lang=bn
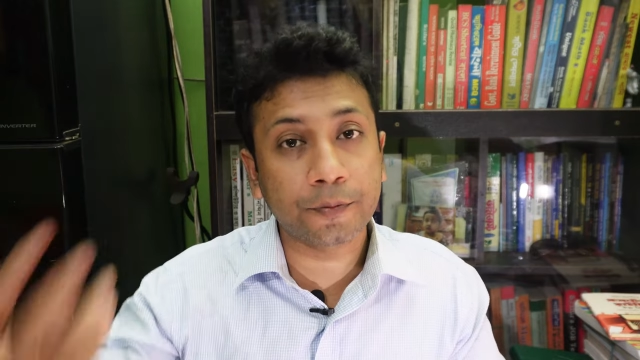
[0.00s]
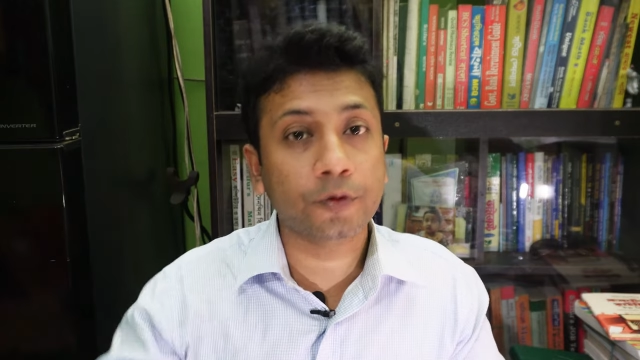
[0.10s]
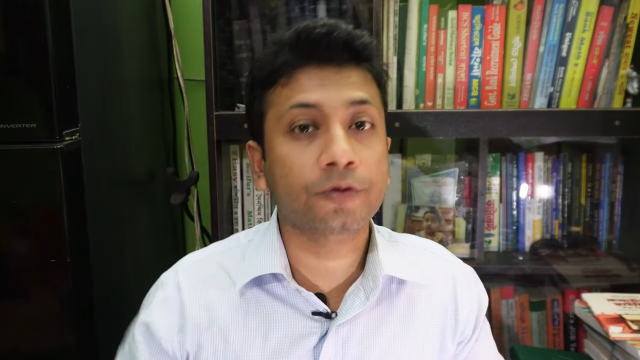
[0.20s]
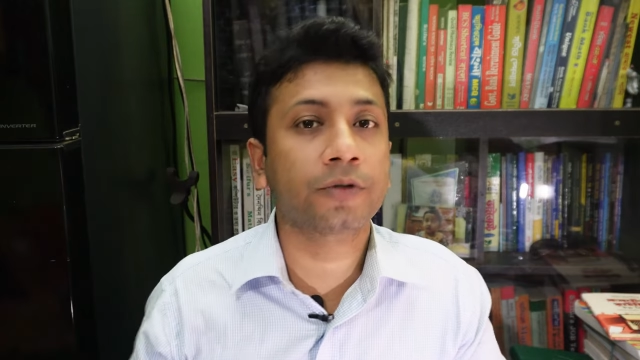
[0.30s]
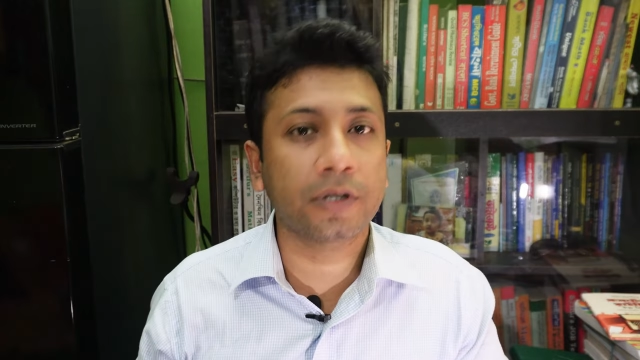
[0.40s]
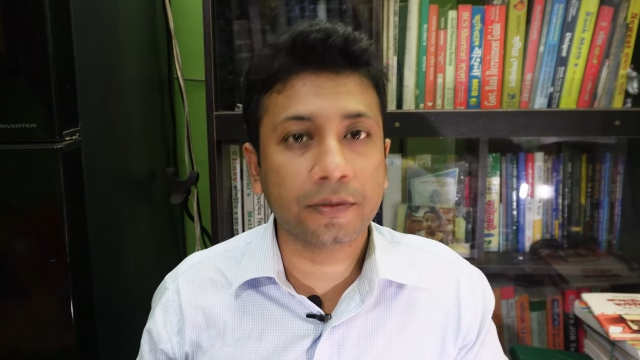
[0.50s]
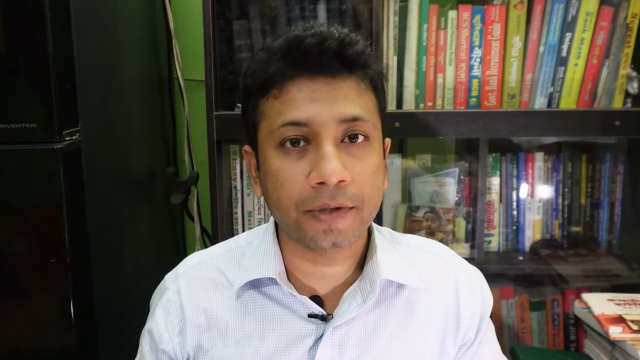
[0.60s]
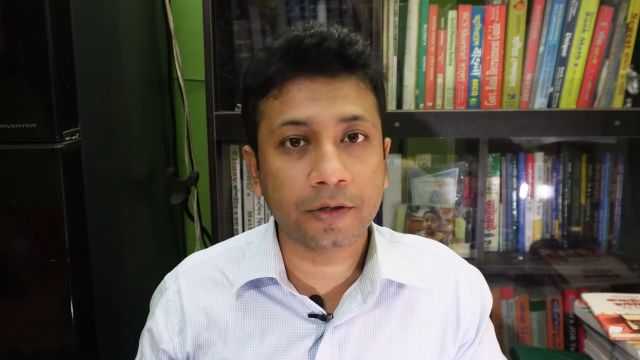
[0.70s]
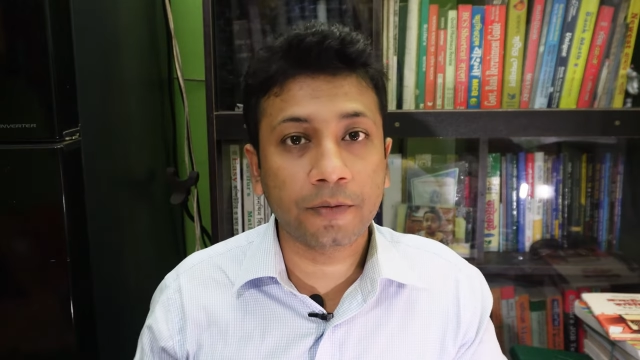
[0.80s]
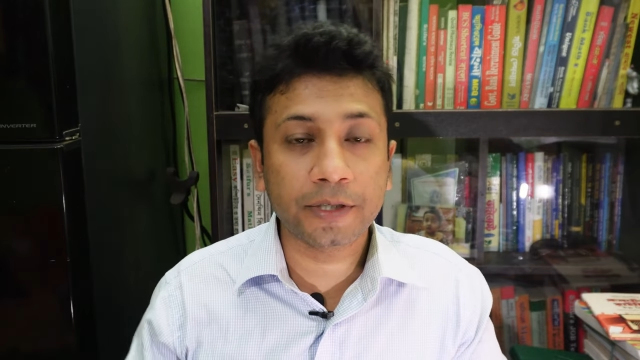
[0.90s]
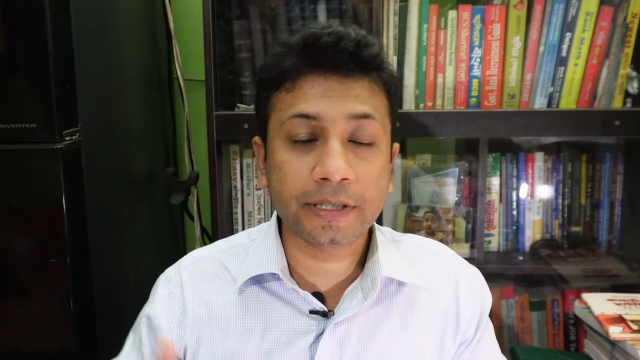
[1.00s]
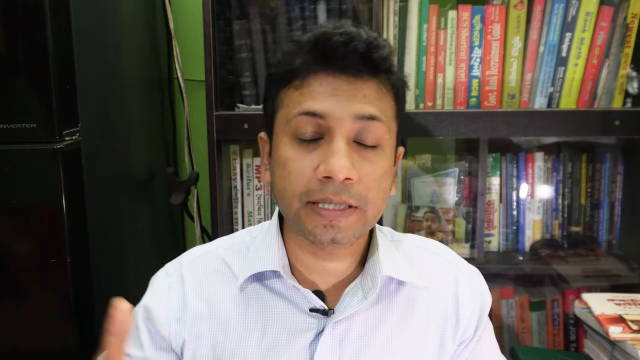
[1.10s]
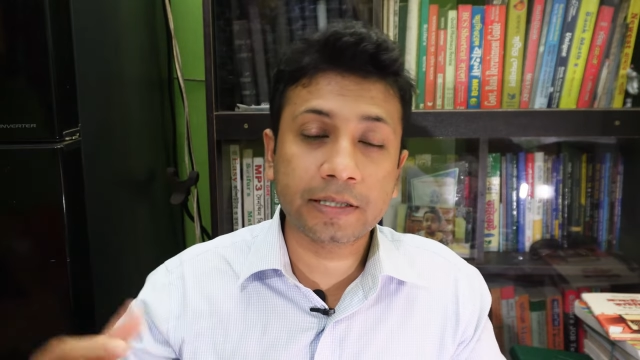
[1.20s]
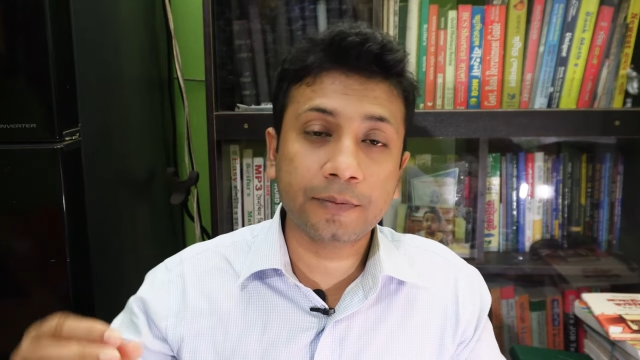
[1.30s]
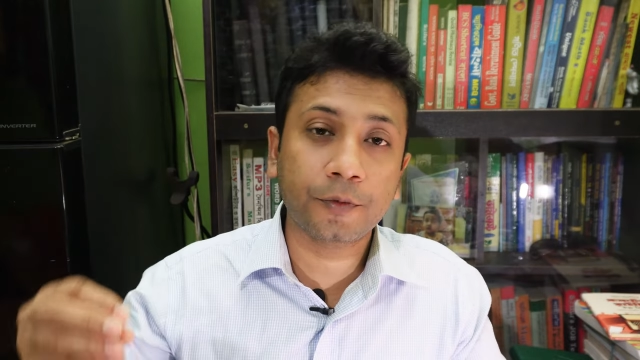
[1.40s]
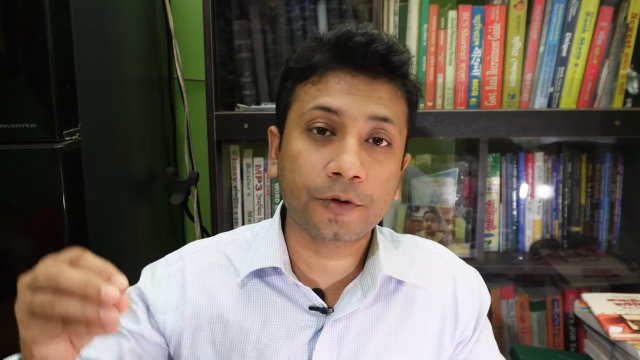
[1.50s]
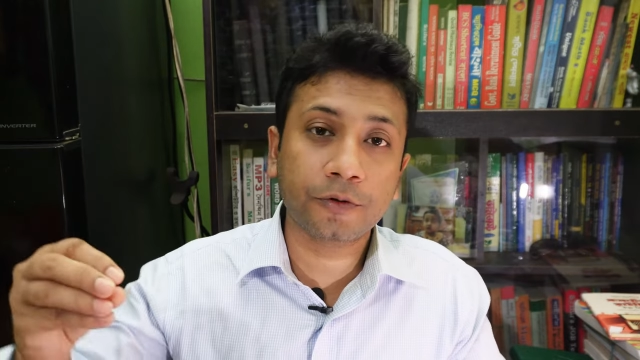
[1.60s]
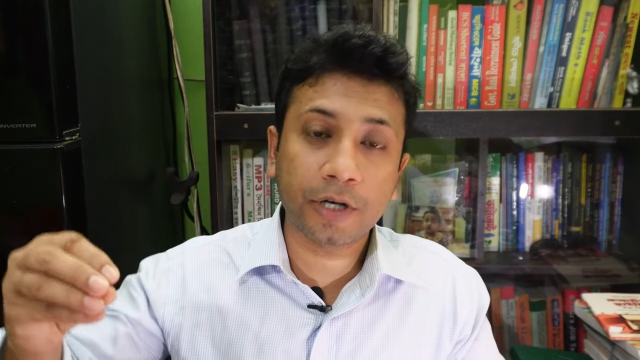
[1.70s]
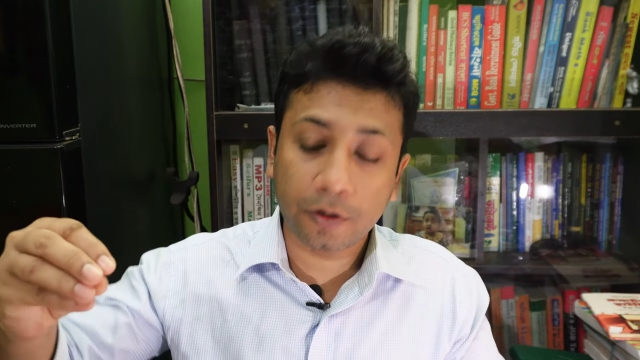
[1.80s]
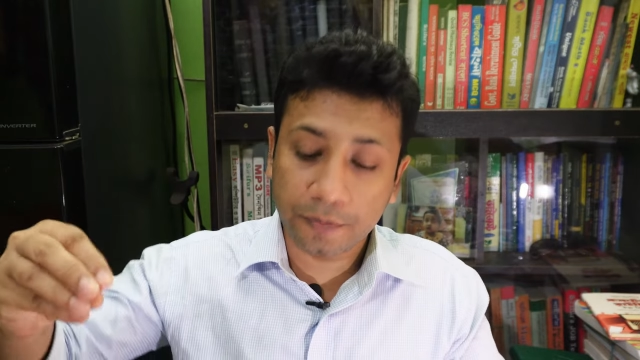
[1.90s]
ইম্পোর্ট করতে হবে র মেটেরিয়ালস ইম্পোর্ট
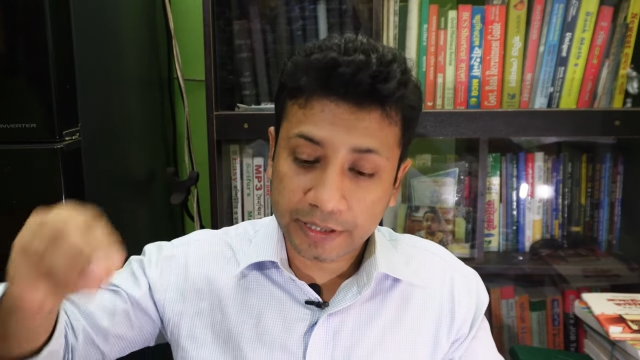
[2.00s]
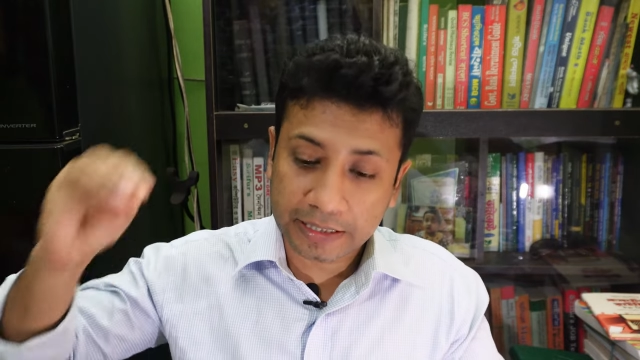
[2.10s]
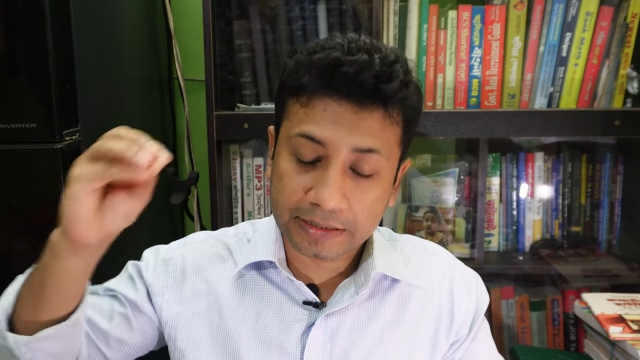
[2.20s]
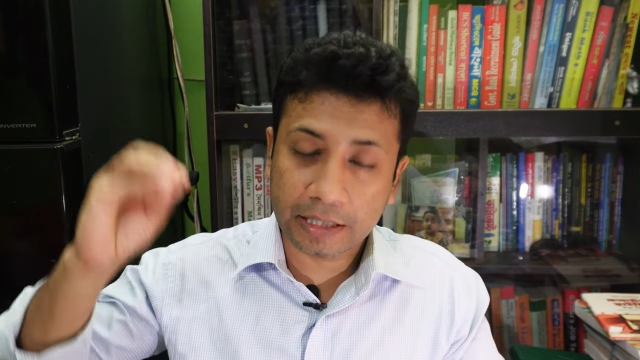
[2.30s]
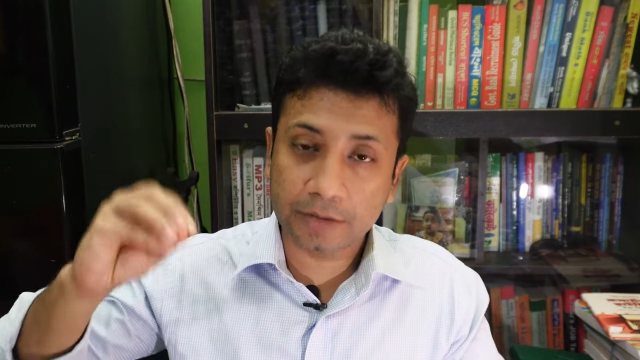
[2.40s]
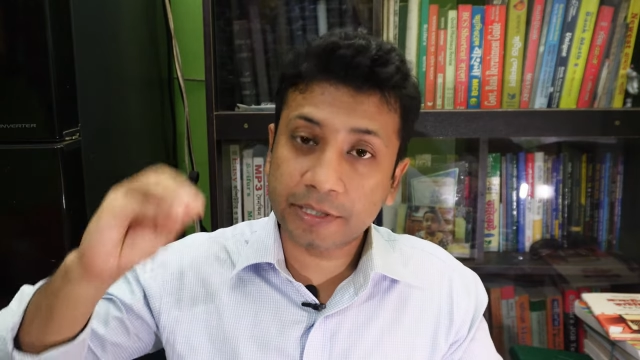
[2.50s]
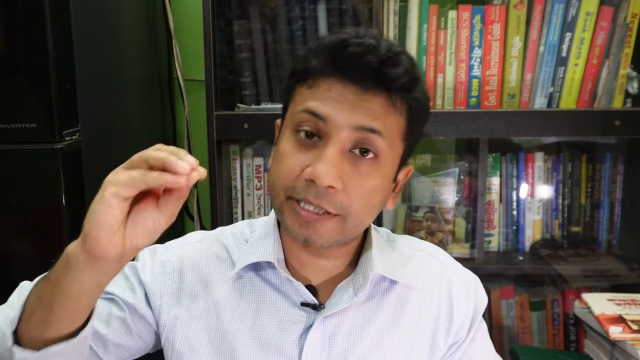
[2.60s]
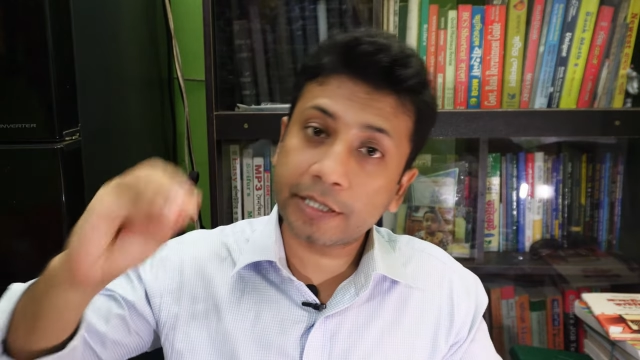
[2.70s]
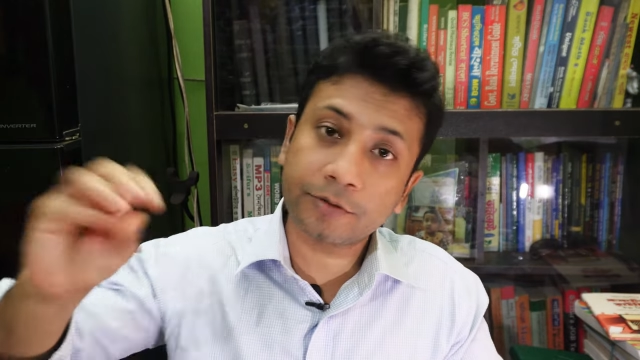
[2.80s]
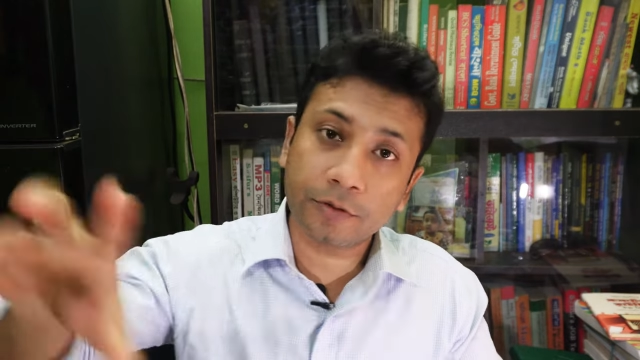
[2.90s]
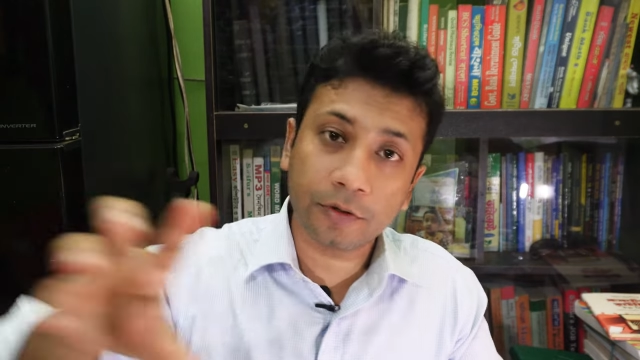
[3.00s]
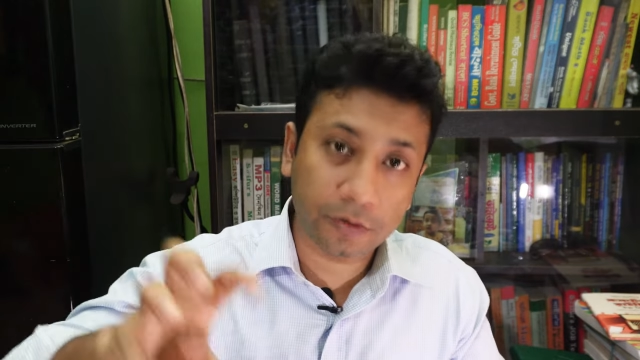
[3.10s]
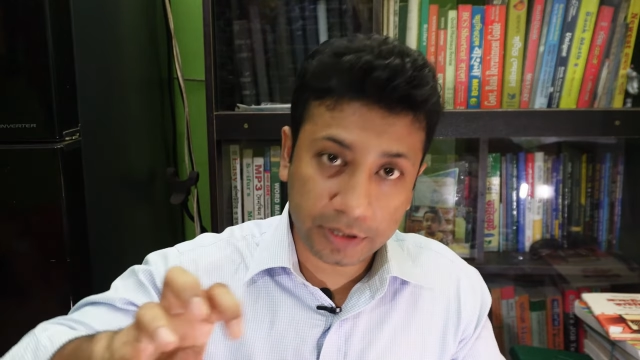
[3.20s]
করে র মেটেরিয়ালস আসবে সেটার জন্য